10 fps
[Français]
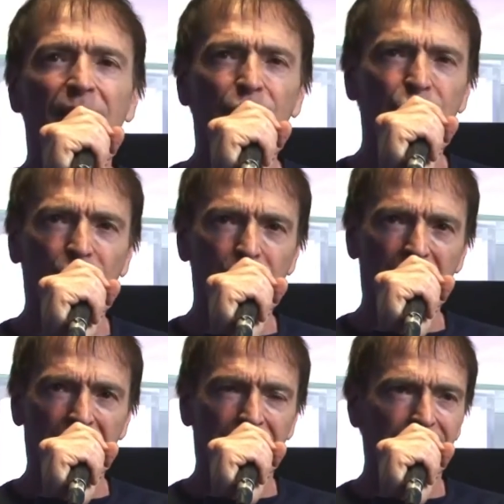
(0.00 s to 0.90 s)
aventure
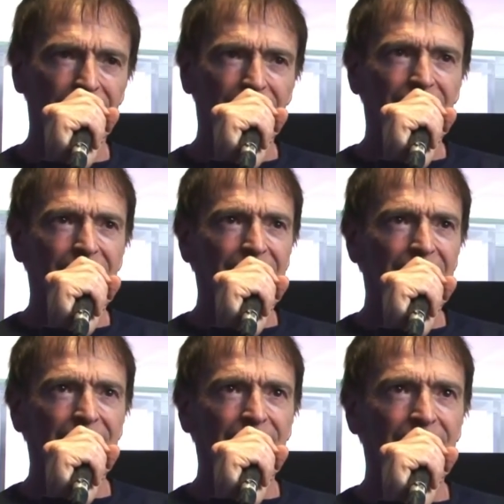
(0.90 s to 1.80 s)
humaine
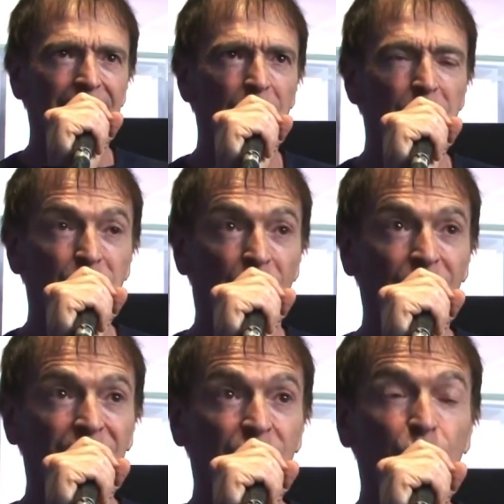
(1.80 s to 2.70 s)
euh, et, en même
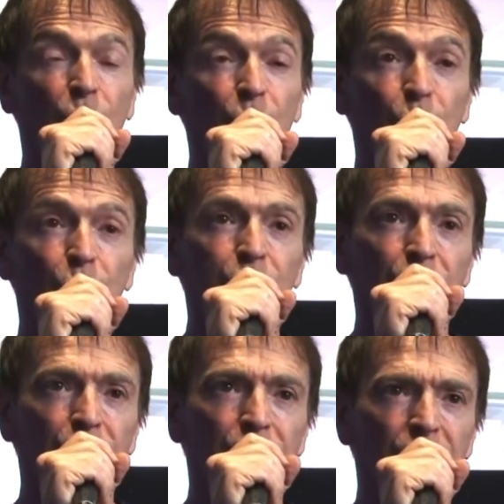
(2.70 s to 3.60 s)
temps c'est se rendre compte
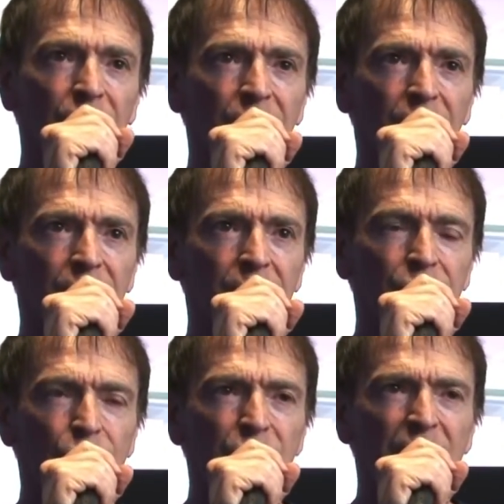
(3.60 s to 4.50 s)
que,
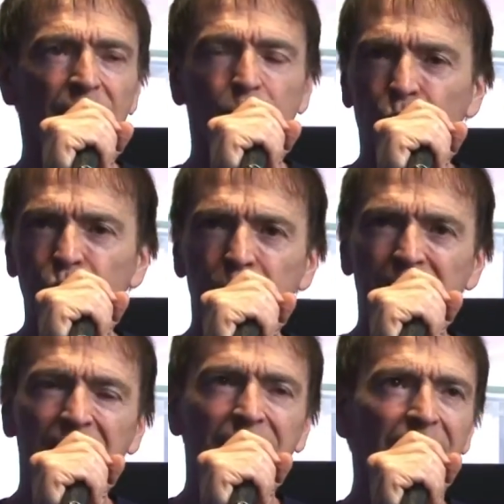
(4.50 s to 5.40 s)
je le dis avec beaucoup
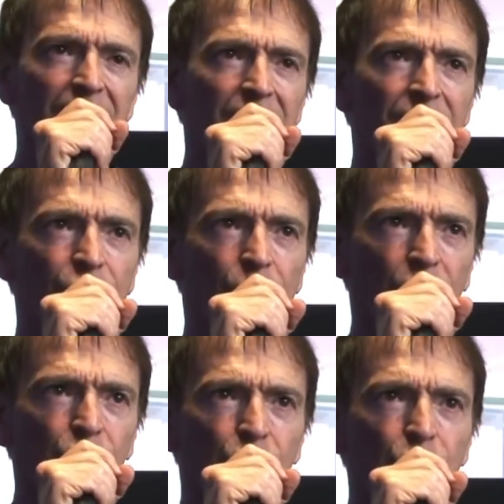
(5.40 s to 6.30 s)
d'humilité, je
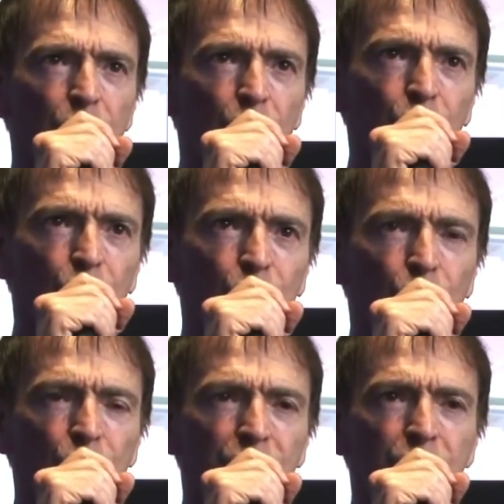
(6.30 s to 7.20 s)
crois que ce que nous portons
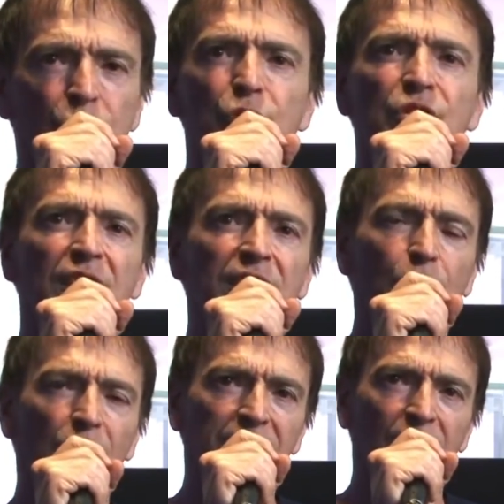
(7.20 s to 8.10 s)
trouve une juste
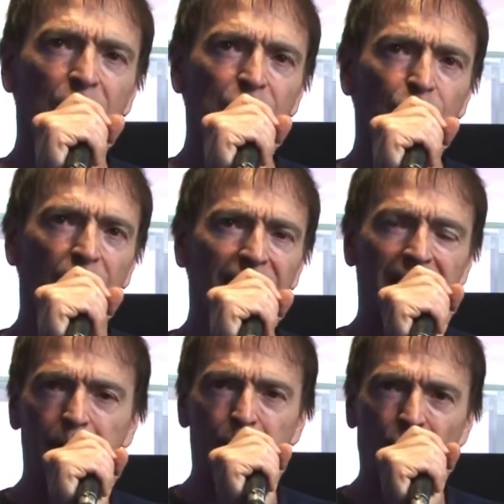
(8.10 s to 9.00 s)
adéquation
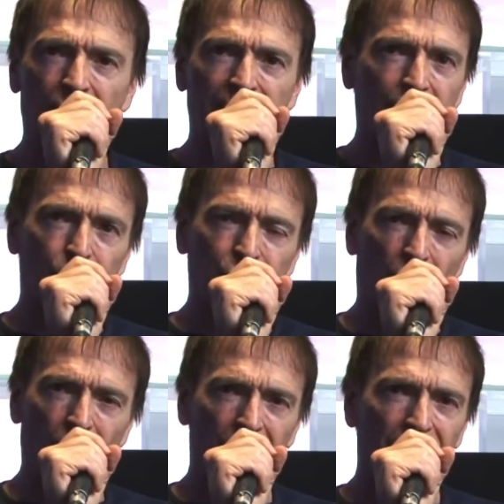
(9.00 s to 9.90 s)
avec l'époque, avec le
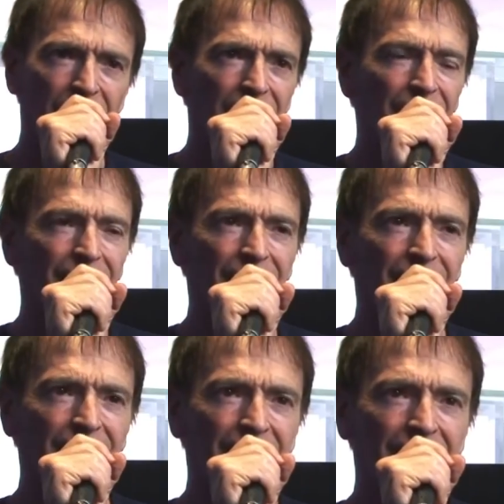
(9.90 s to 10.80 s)
temps
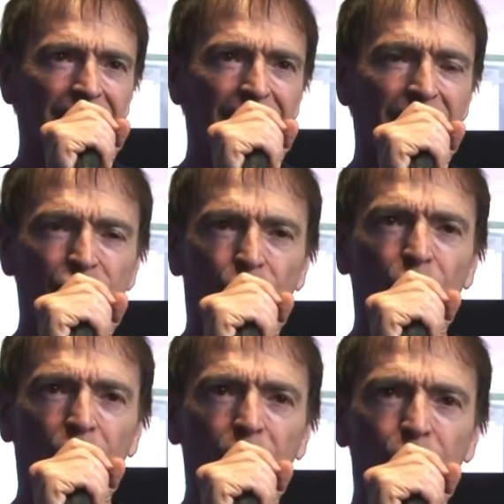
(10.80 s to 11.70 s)
euh, et, que les
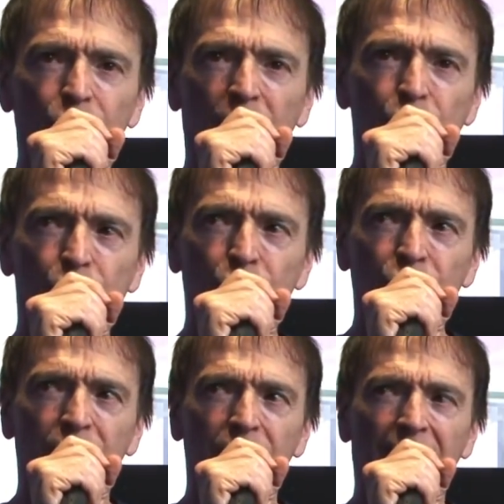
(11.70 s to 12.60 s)
gens ont besoin de
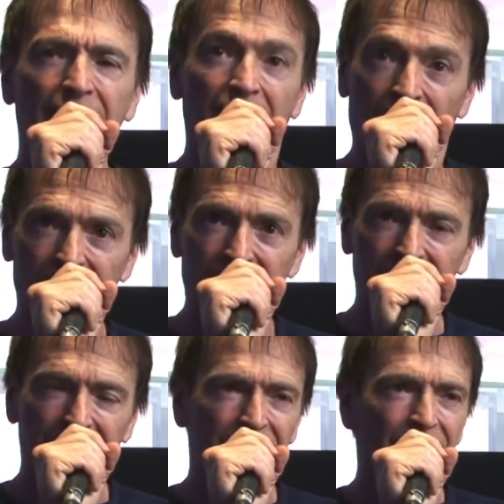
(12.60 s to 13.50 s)
choses euh, incarnées,